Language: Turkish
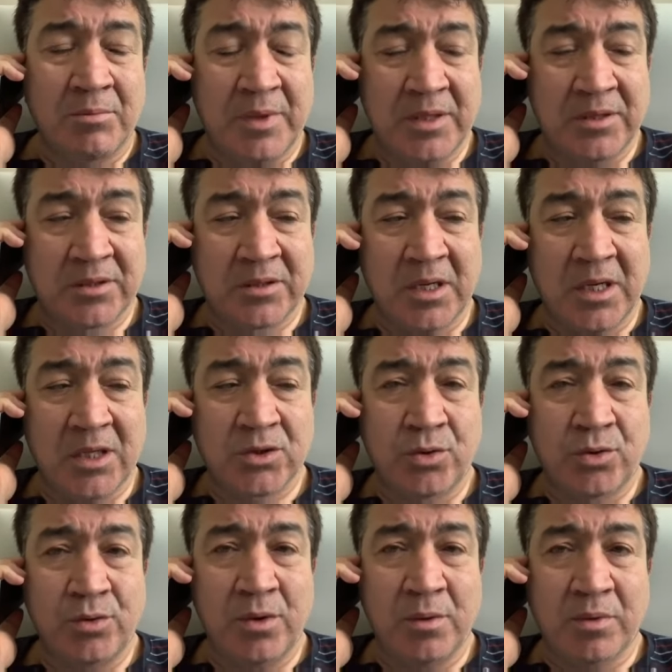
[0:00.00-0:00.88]
Ben sana
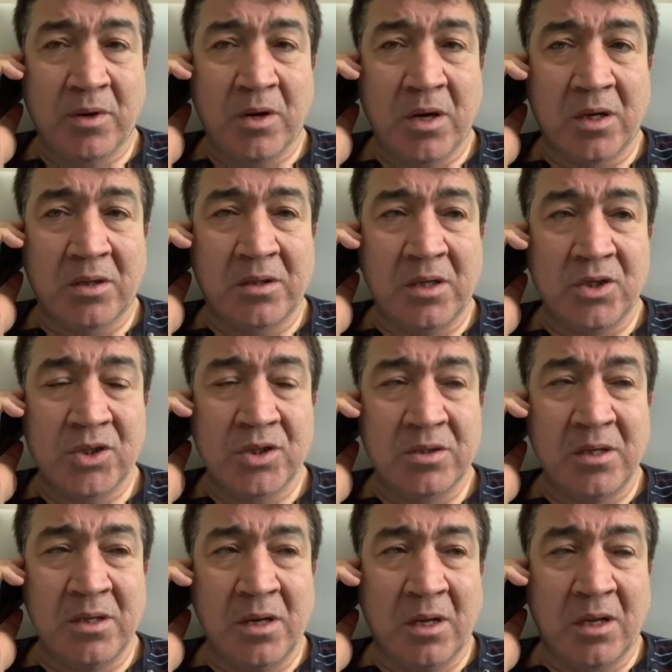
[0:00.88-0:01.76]
söylüyorum
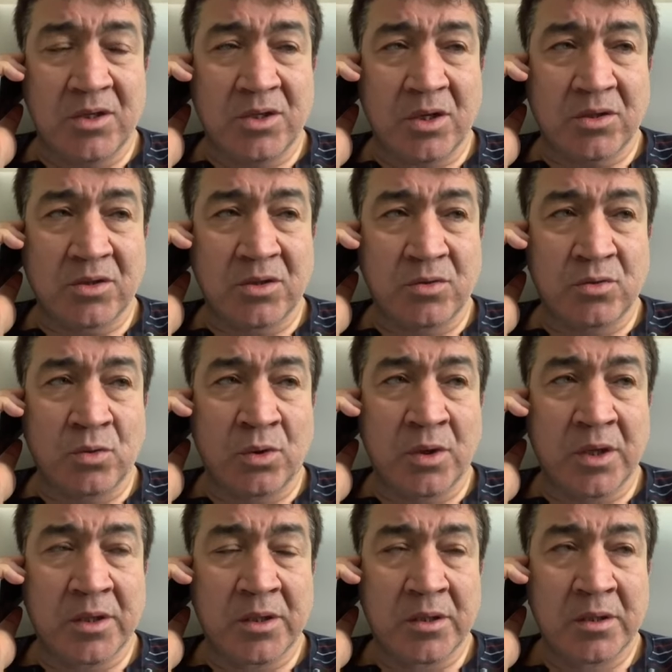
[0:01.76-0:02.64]
kardeşinden alacaksın
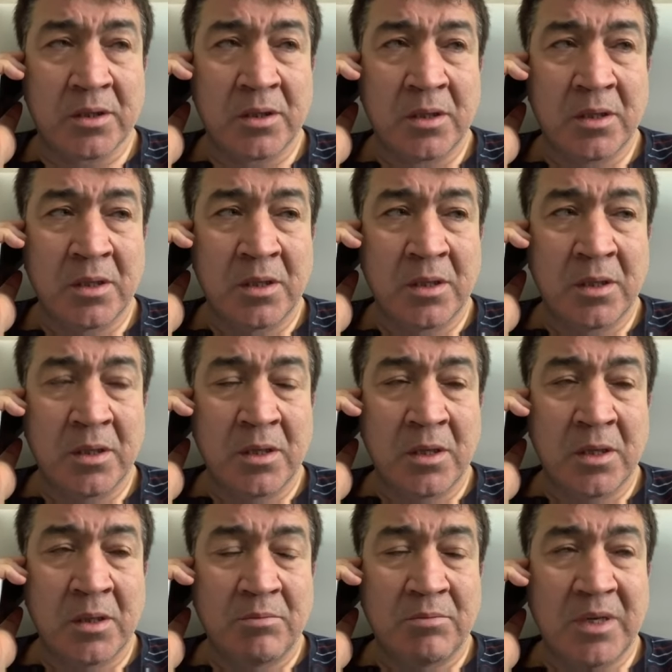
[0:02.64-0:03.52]
doları.
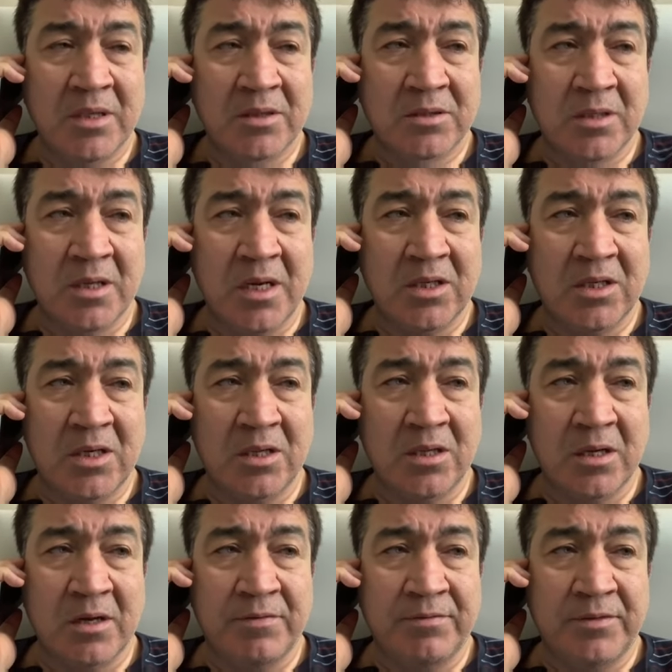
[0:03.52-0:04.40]
Ben sana
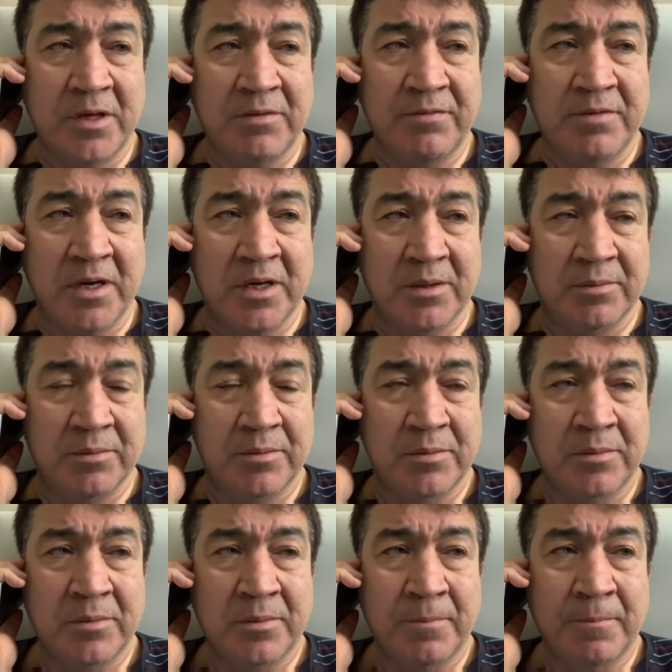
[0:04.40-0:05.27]
iki liradan vereyim.
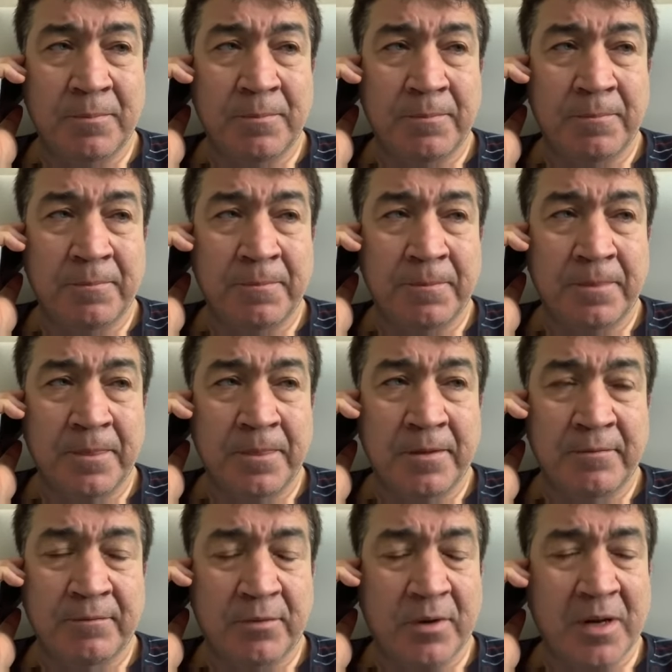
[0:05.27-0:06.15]

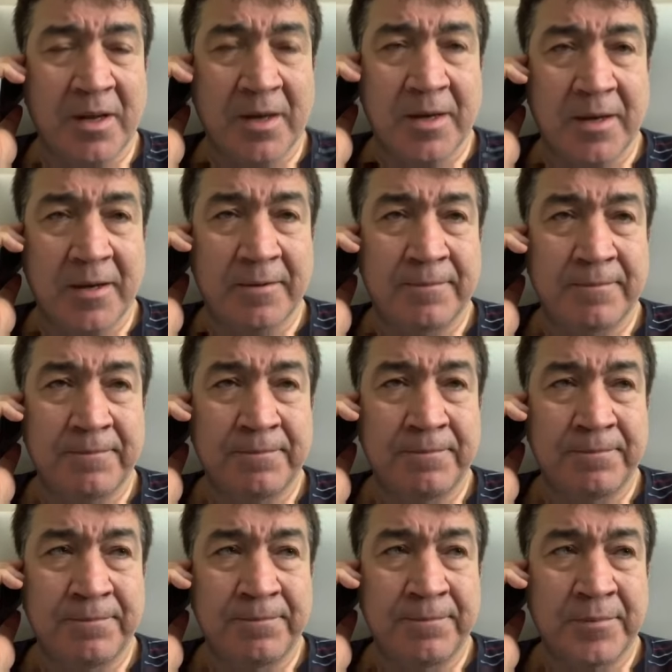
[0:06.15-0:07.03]
Vallahi.
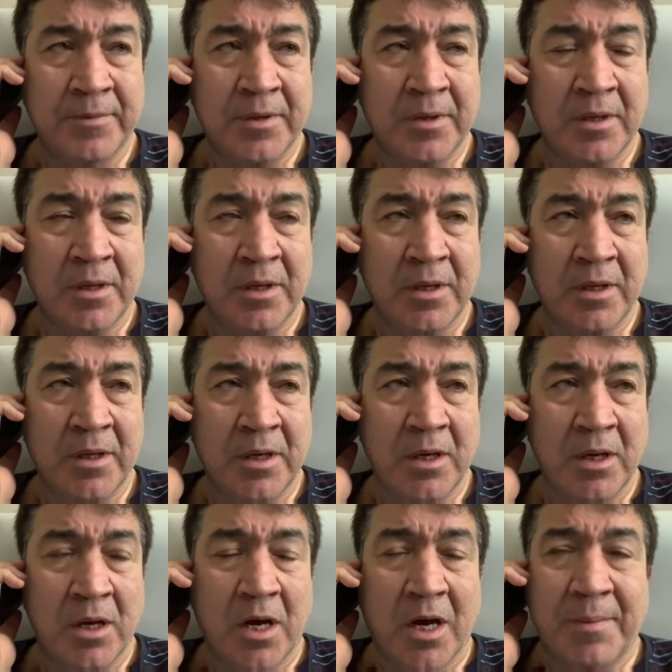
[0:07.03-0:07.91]

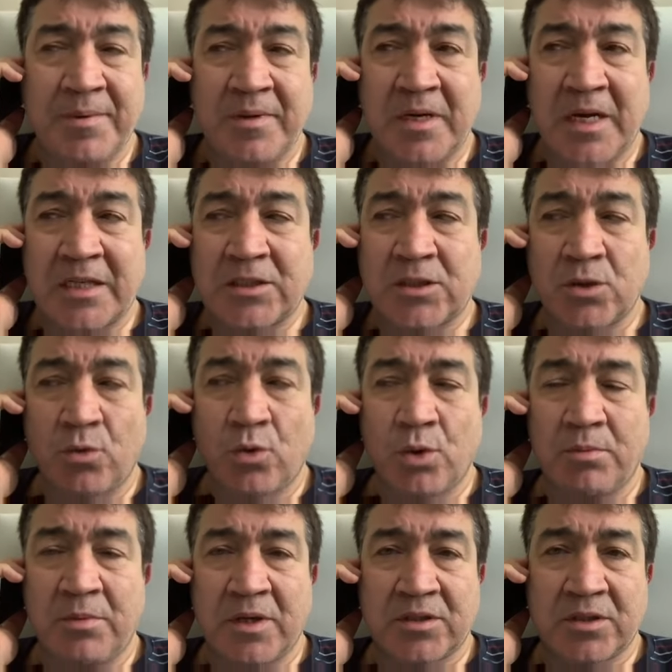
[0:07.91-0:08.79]
Abi nasıl
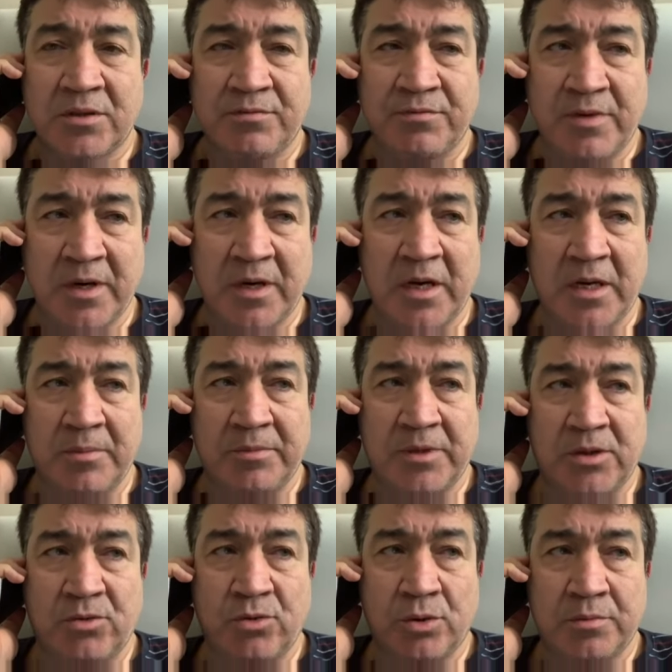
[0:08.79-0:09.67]
olmasın var
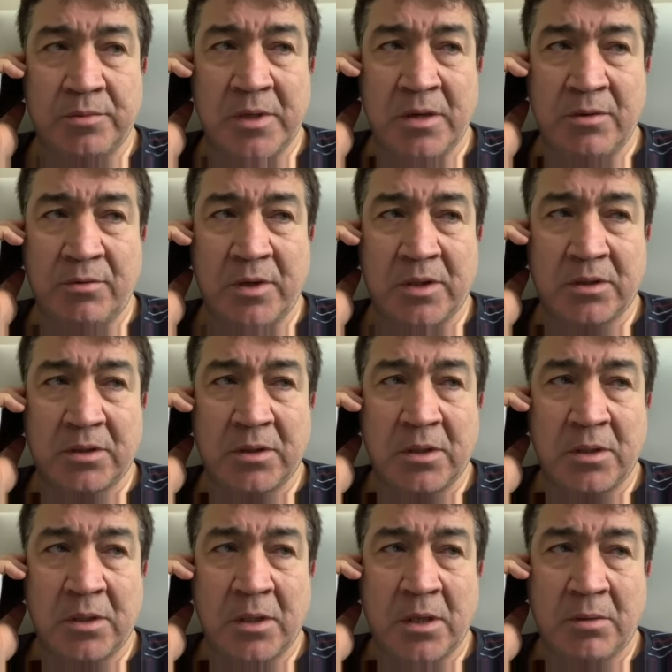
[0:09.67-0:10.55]
elimde diyorum ya var.
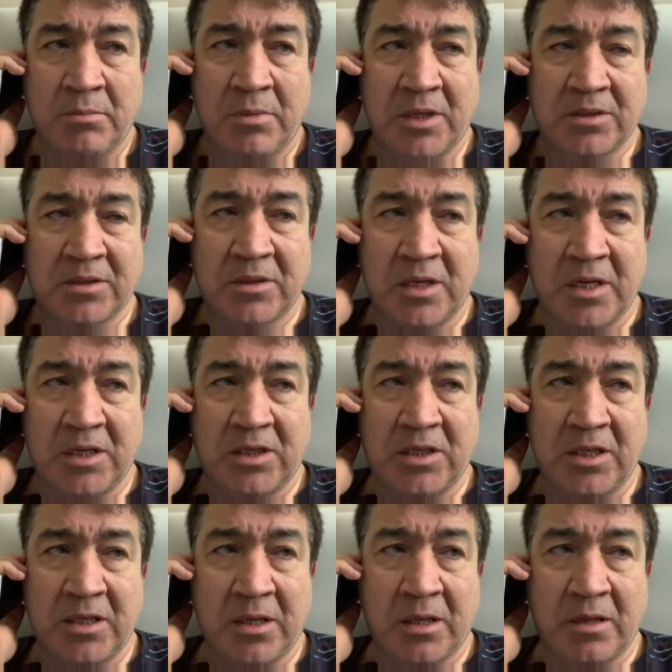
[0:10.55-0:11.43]
Ben sana
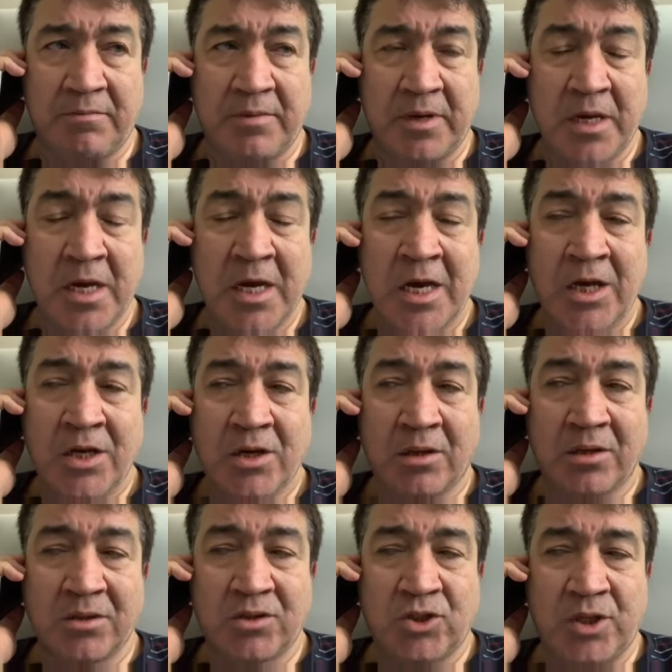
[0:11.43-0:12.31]
iki liradan ver.
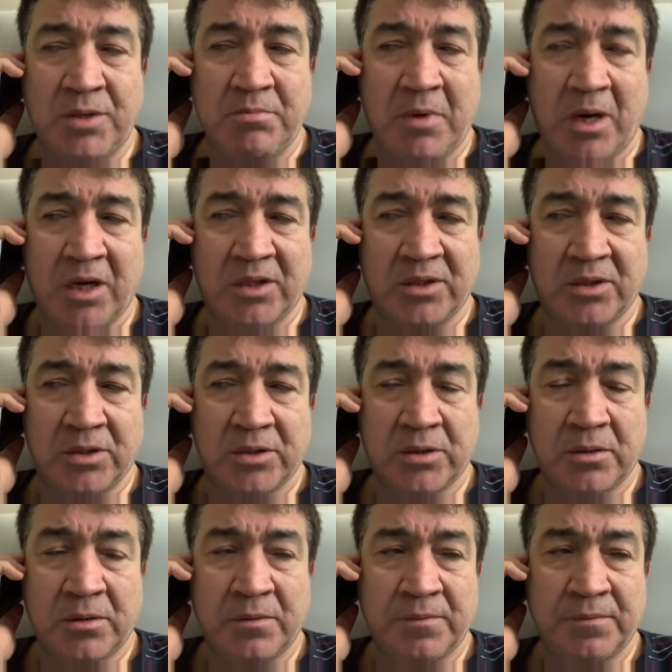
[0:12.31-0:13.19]
Yalnız Çin
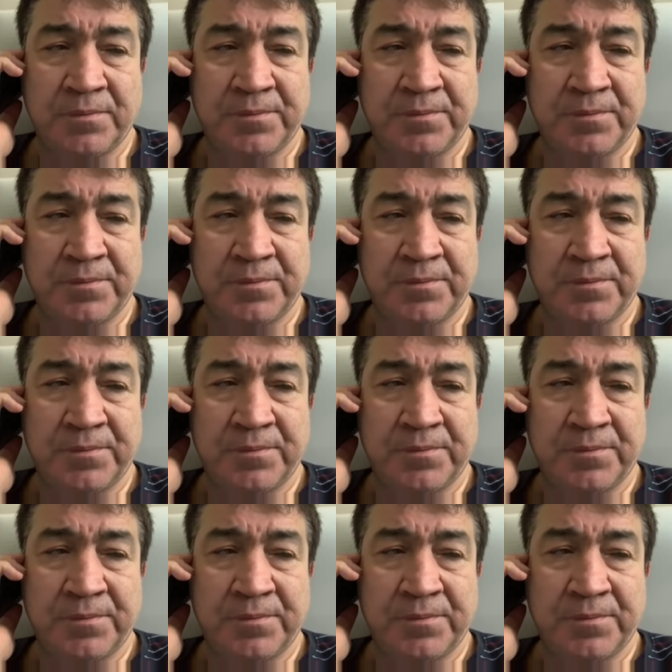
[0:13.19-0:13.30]
malıdır.